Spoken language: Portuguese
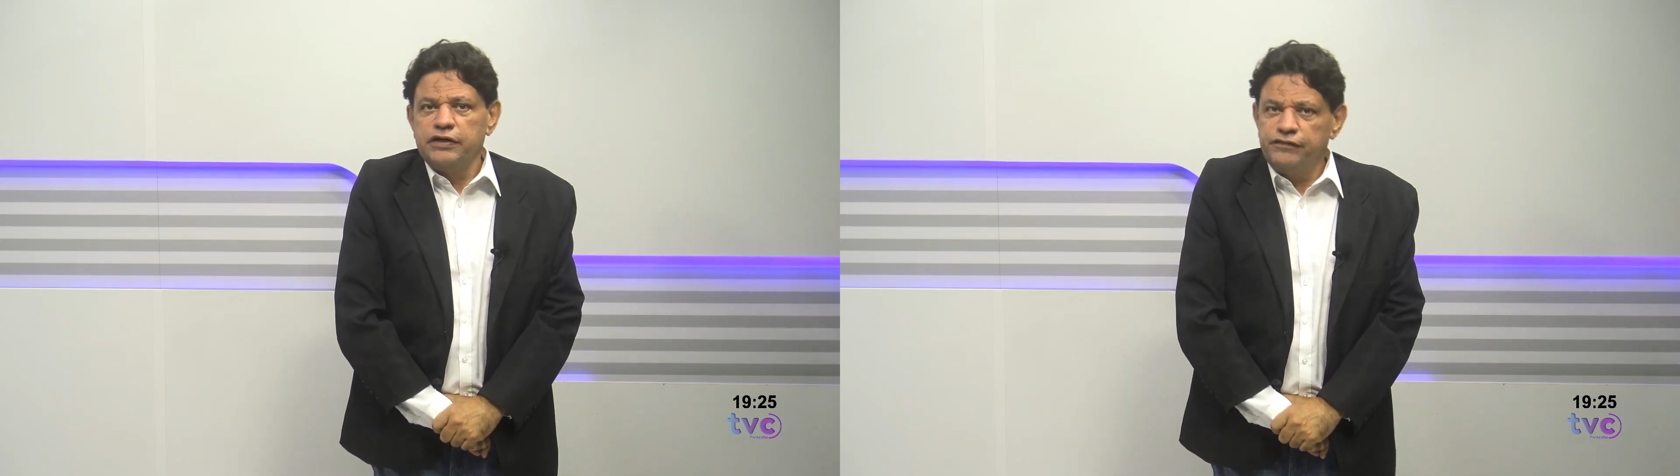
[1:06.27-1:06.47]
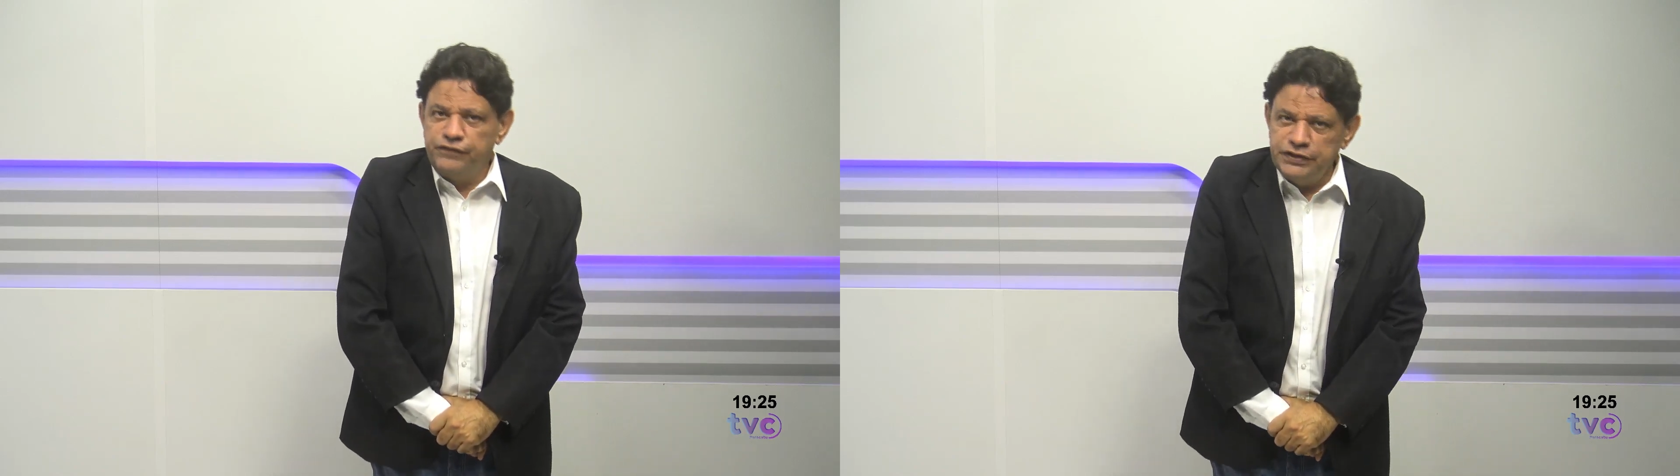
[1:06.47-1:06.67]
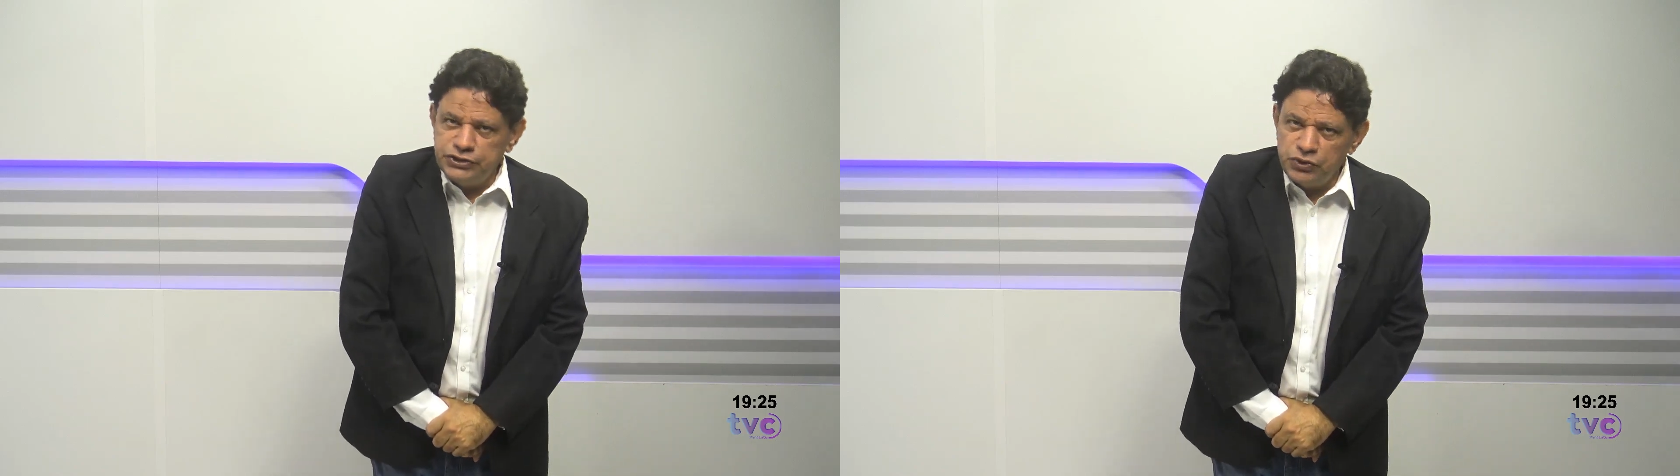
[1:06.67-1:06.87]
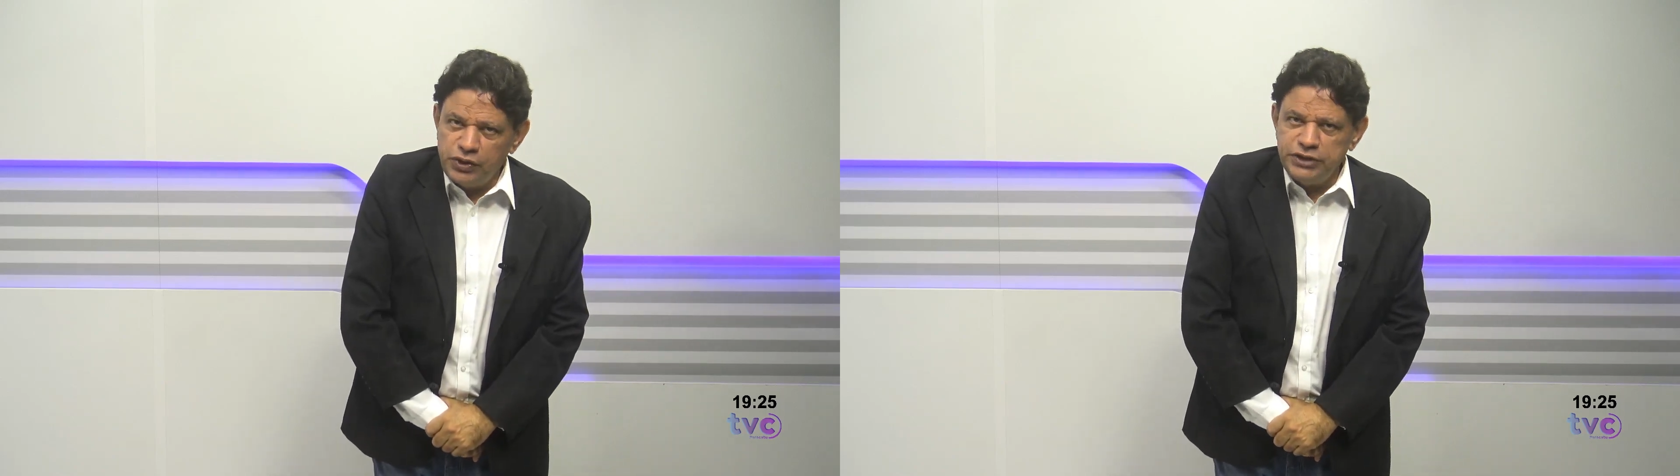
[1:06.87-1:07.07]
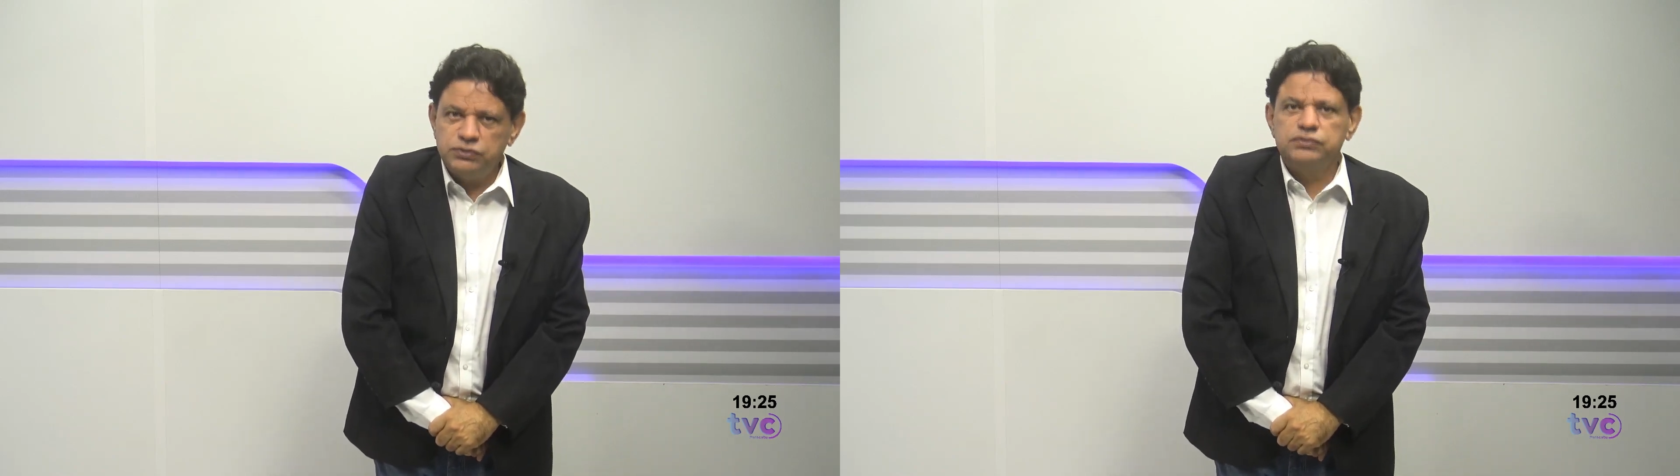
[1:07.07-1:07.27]

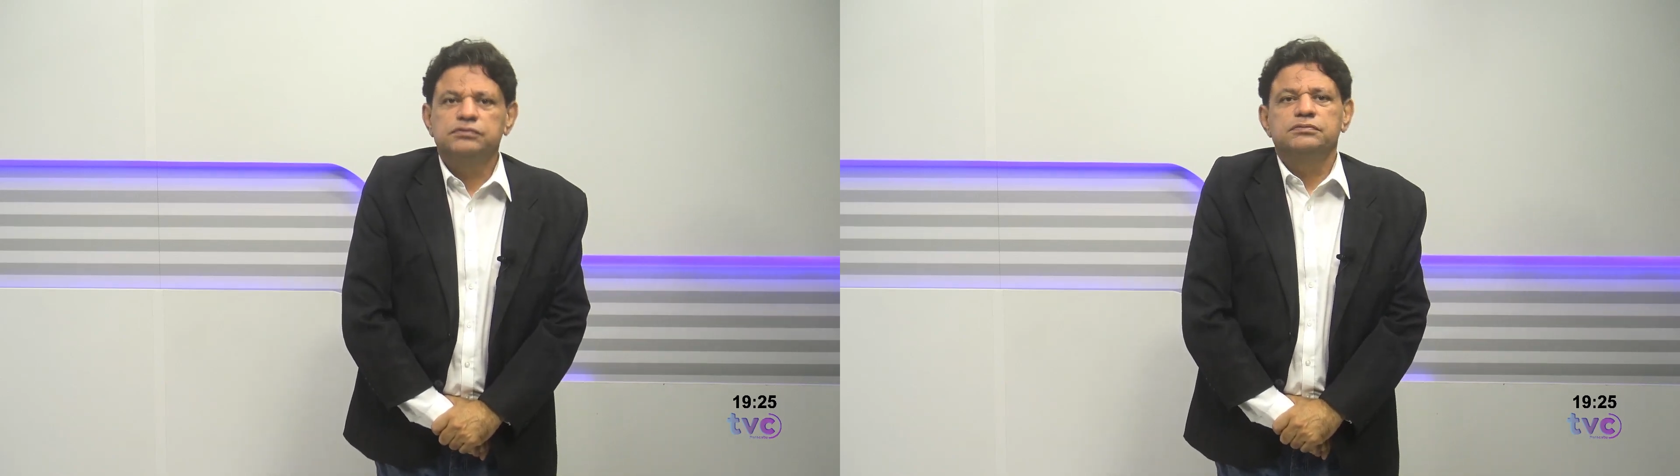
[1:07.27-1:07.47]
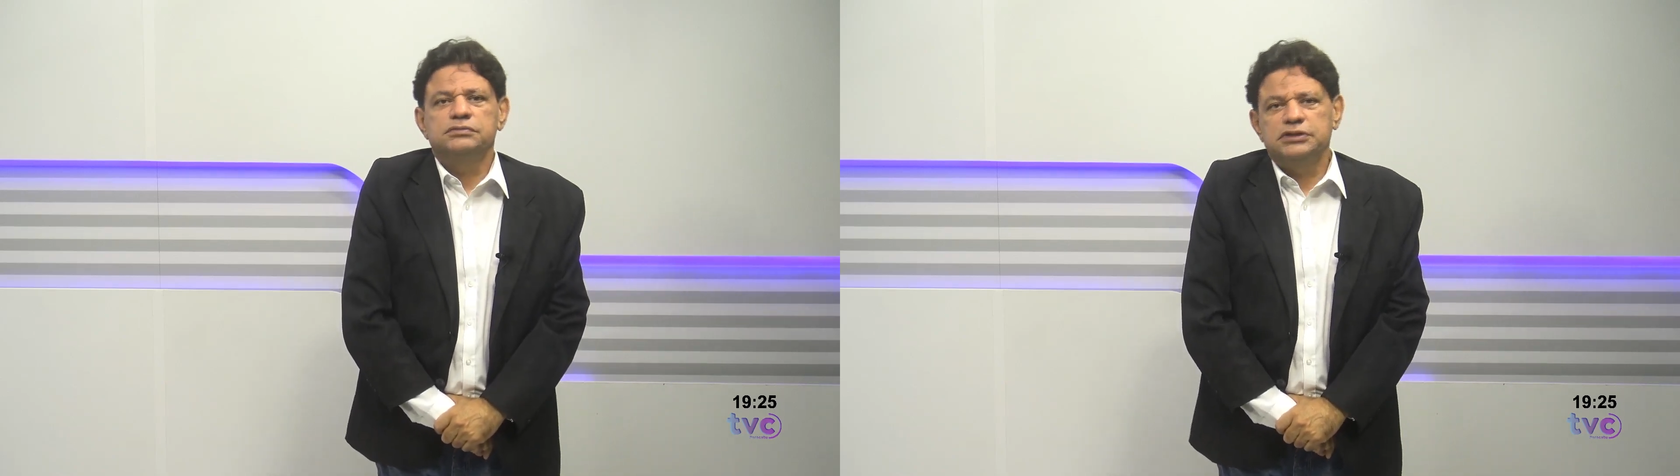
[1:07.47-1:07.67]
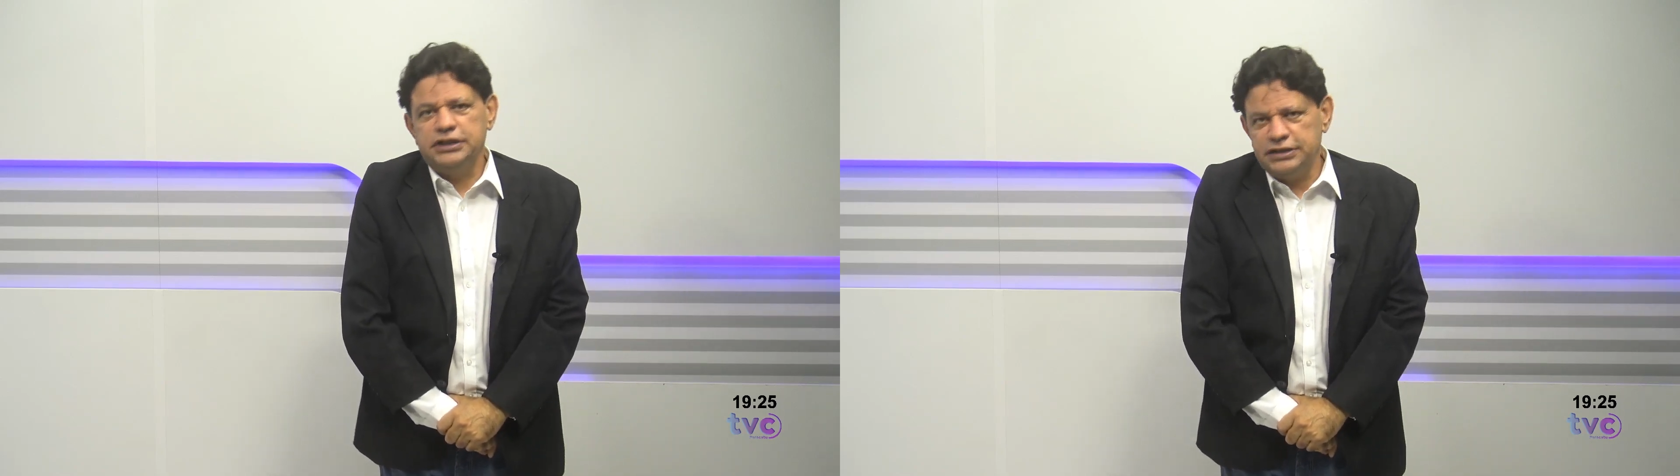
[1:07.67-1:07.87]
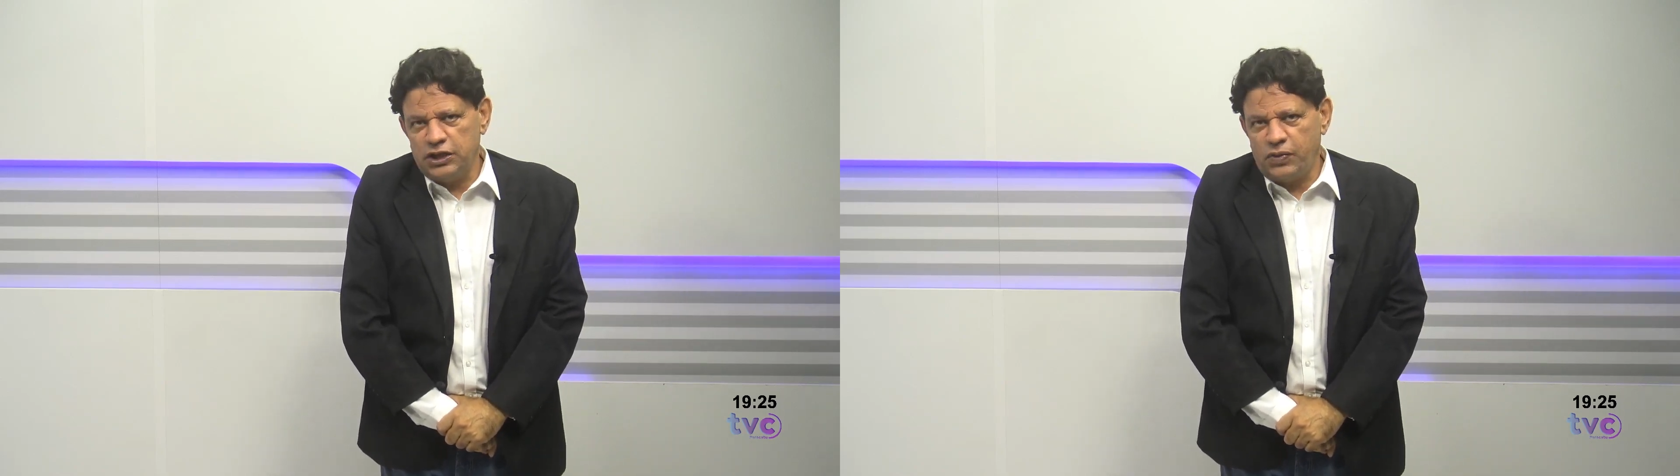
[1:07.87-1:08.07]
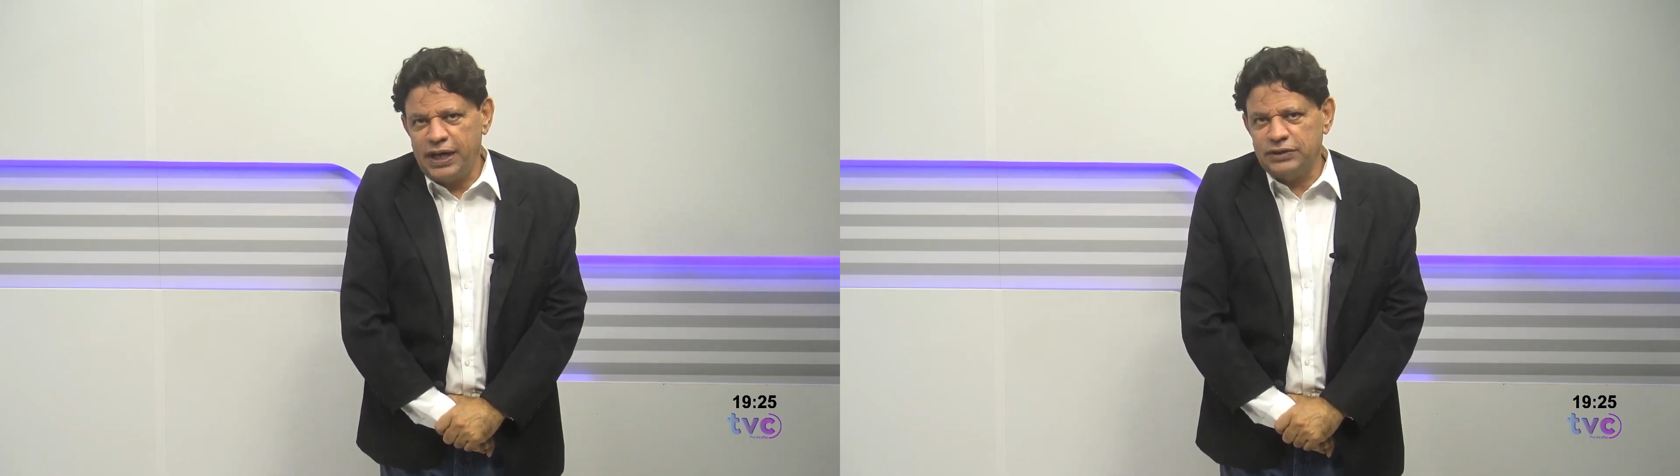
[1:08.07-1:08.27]
28
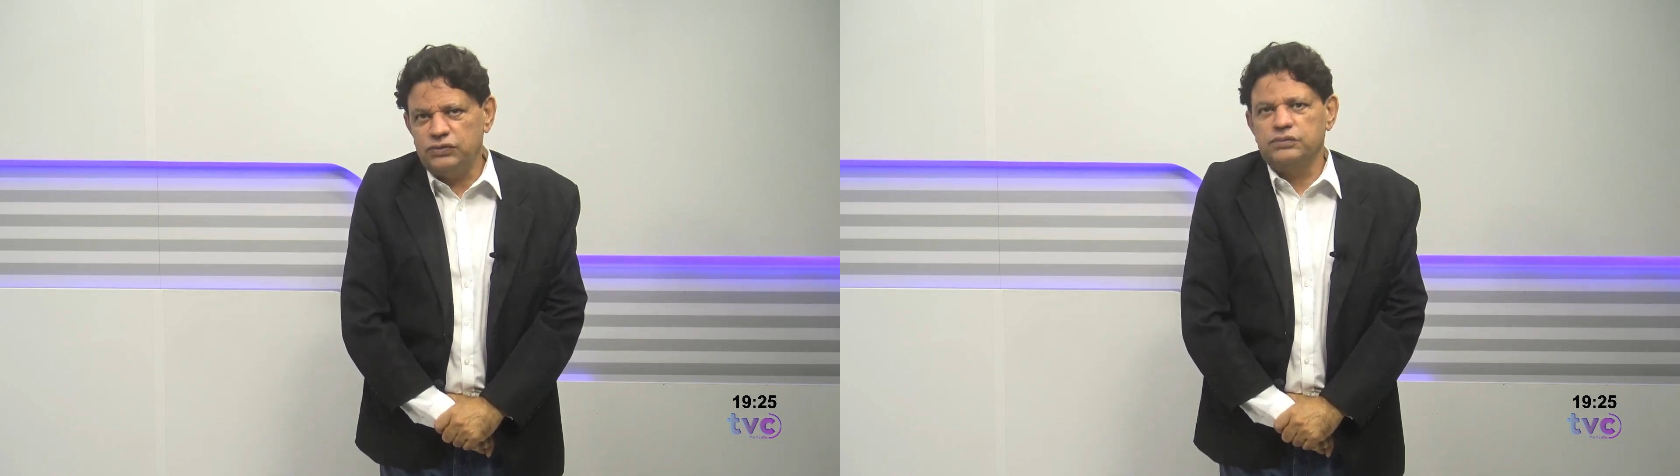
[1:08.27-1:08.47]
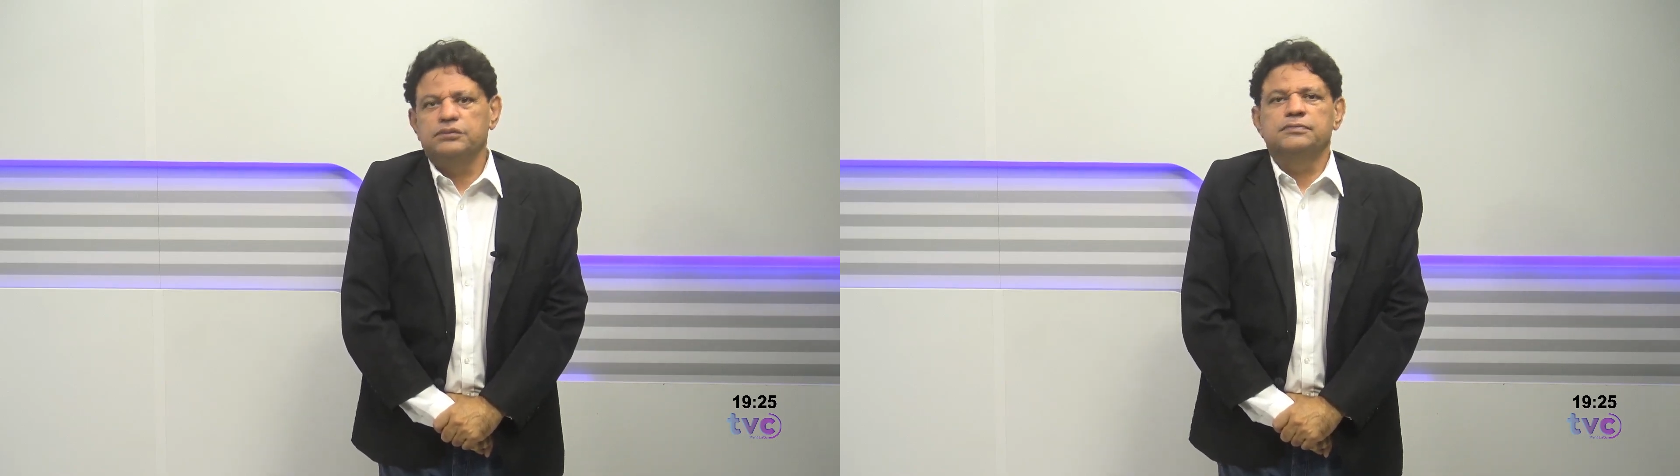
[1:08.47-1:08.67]
34